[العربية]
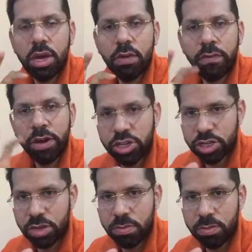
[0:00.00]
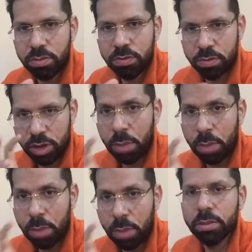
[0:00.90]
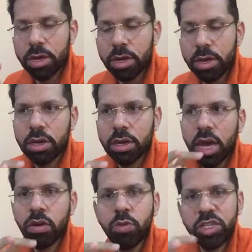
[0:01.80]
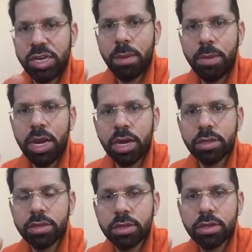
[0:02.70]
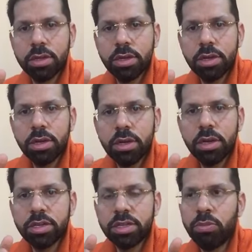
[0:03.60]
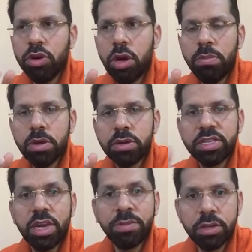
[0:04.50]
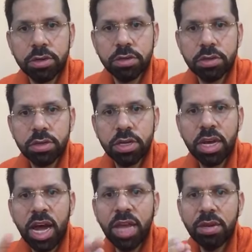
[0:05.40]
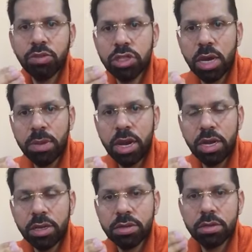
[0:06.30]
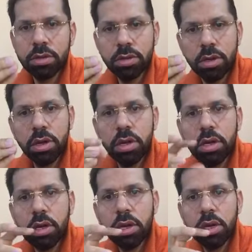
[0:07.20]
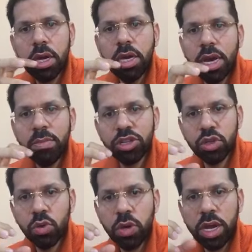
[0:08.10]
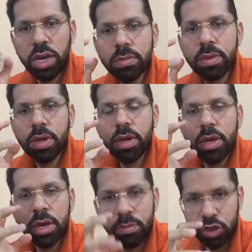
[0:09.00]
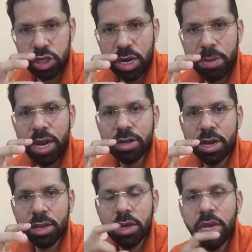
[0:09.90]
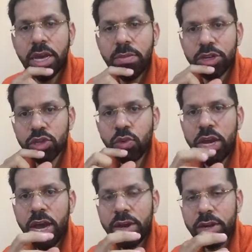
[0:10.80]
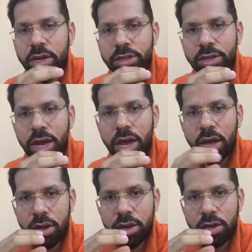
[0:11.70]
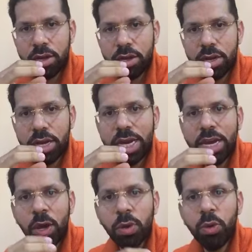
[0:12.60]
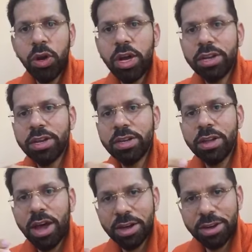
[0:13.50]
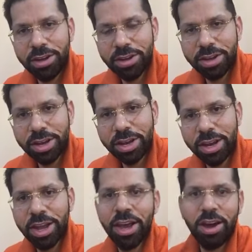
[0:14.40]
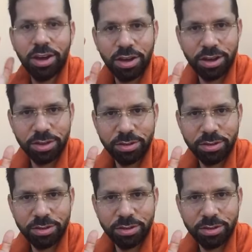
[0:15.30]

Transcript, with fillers: في الجسم كمقدمه اكو مستقبلات يسمونهم ريسبترز هذه المستقبلات هي المسؤوله المستقبلات هذه هي المسؤوله عن ادخال الهرمونات اللي داخل الخلايا